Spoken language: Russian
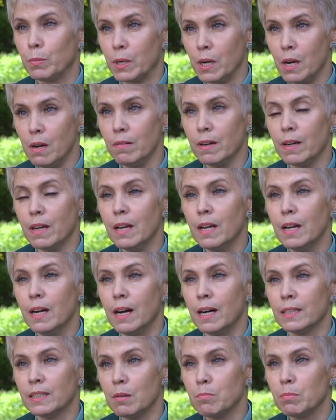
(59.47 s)
права,
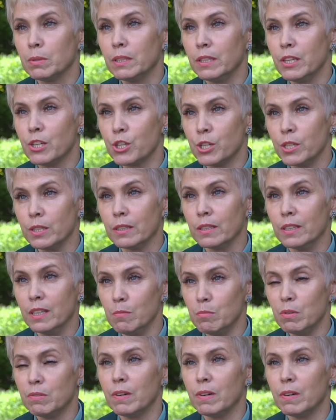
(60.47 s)
она подлежит либо